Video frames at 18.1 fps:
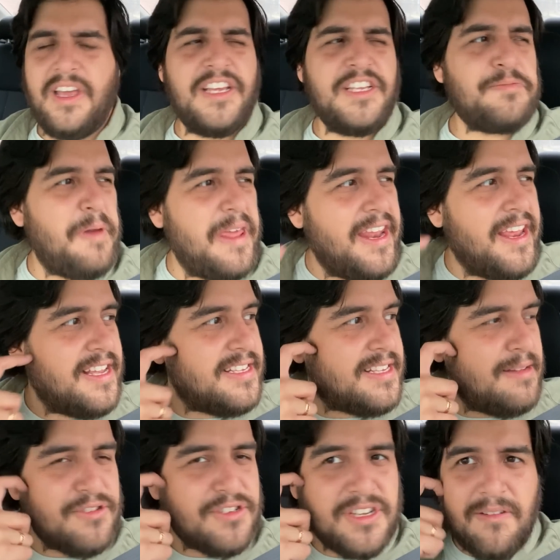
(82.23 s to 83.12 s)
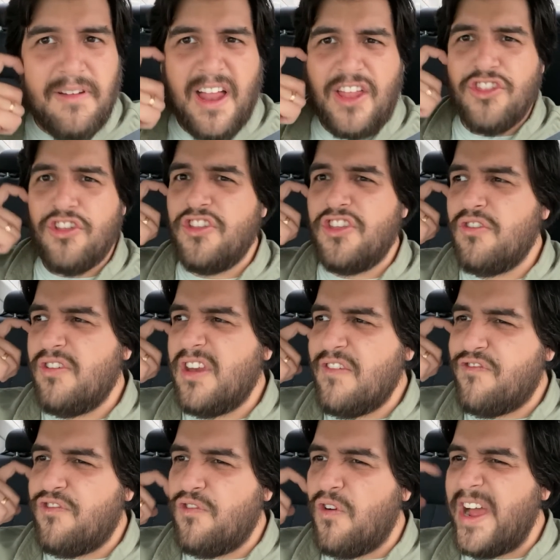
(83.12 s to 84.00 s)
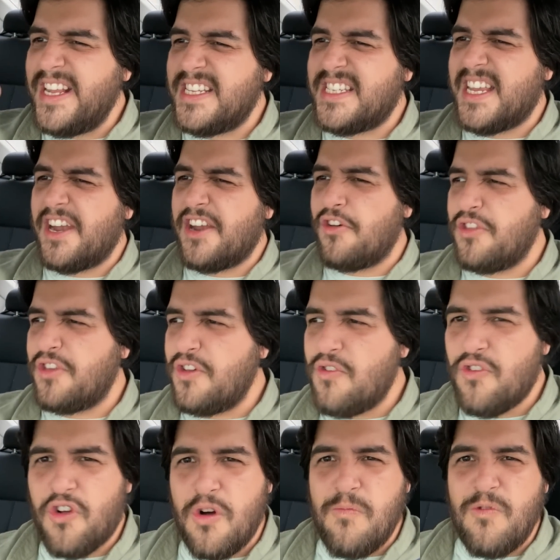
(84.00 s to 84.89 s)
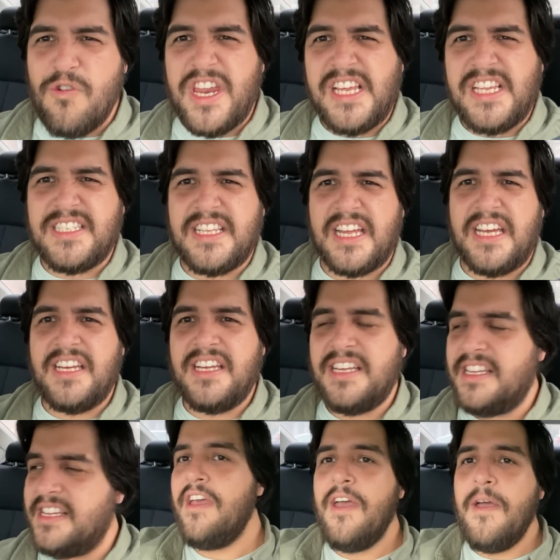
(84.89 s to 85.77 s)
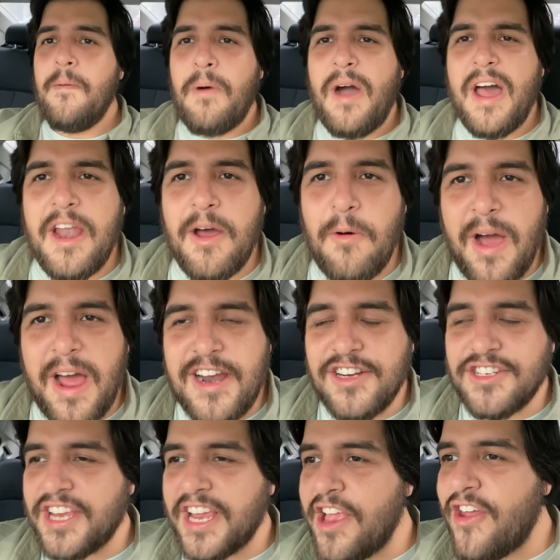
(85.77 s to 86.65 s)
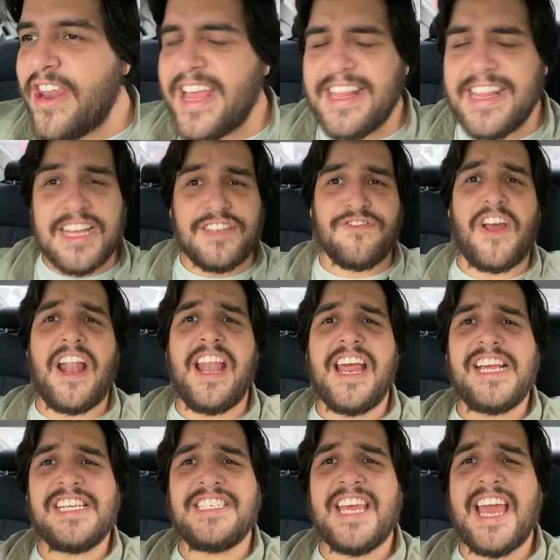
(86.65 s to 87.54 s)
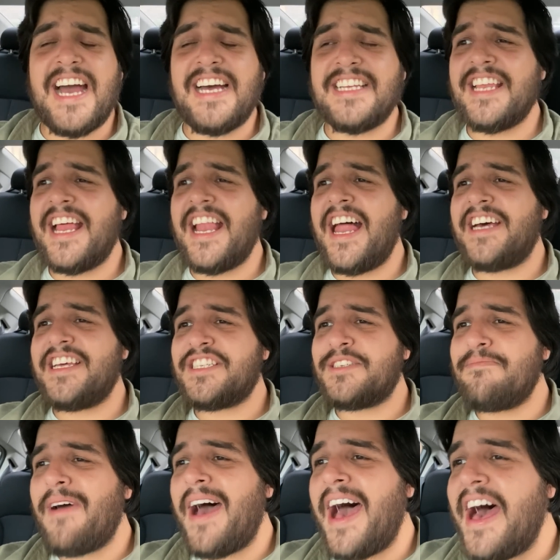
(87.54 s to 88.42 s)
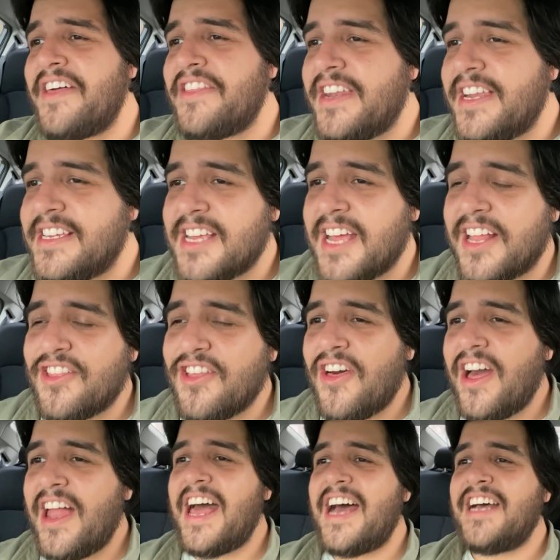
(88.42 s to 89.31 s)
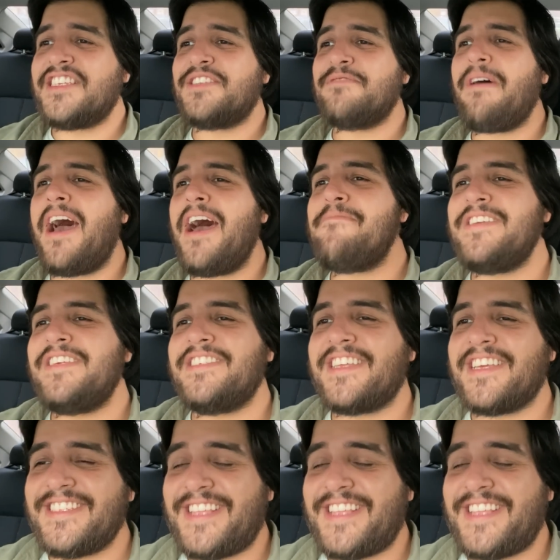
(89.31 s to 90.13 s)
Esperen, ¿estamos hablando de un influencer o de un comunista? Bueno, bueno, señoritas, felicidades a las madres, a todas las mamis que